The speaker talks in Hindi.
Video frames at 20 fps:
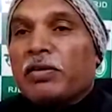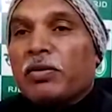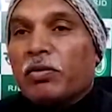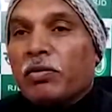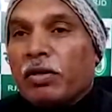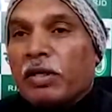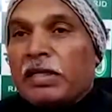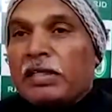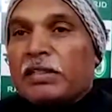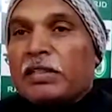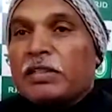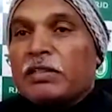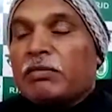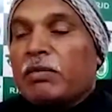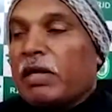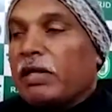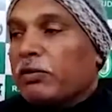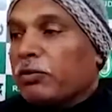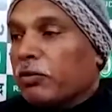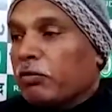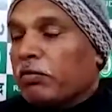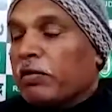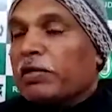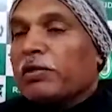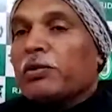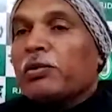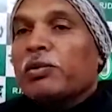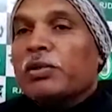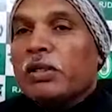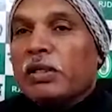कांग्रेस इस बात को
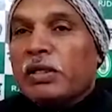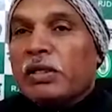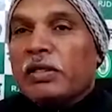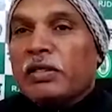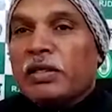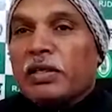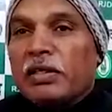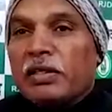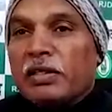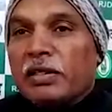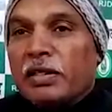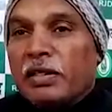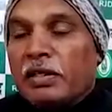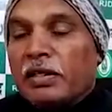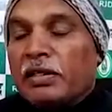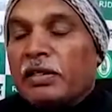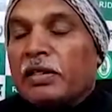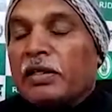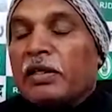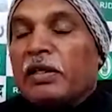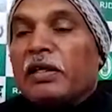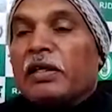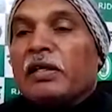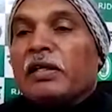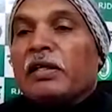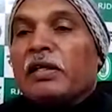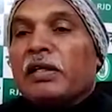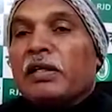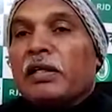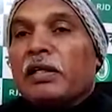महसूस नहीं करती है
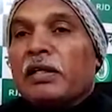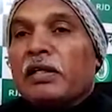कि